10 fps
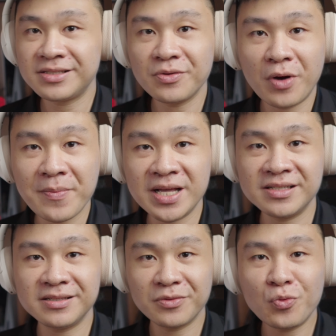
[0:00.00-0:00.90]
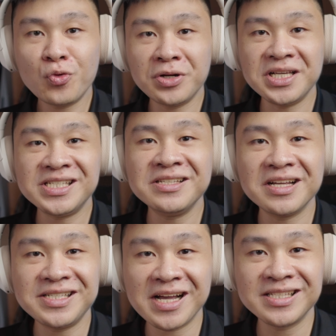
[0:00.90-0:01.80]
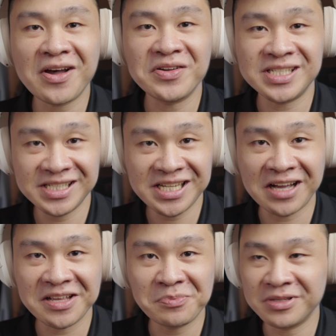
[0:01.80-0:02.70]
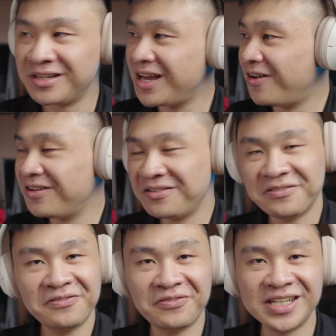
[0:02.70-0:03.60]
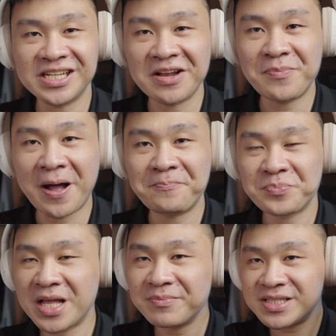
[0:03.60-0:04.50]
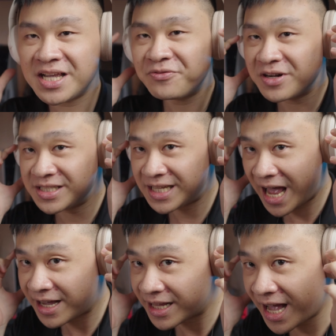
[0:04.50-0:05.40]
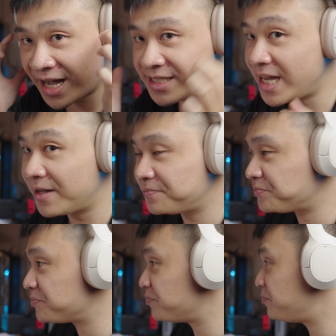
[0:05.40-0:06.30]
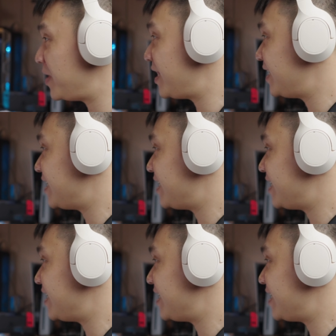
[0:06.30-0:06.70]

外面物理性的降噪已经强的不得了了，非常的棒。那么这副耳机来给大家看一下，佩戴这